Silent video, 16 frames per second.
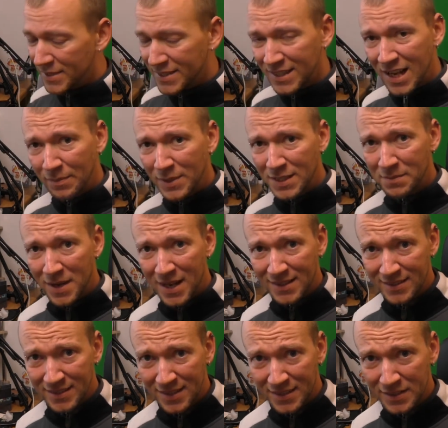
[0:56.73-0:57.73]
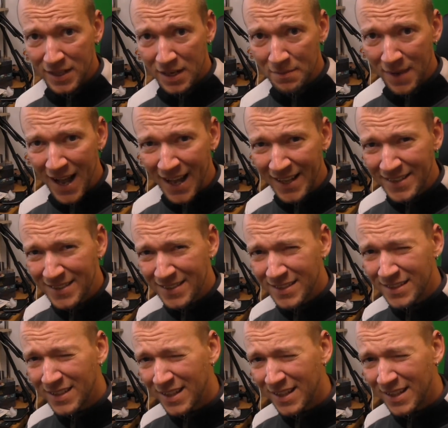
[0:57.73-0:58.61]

Es gab das Master System 1,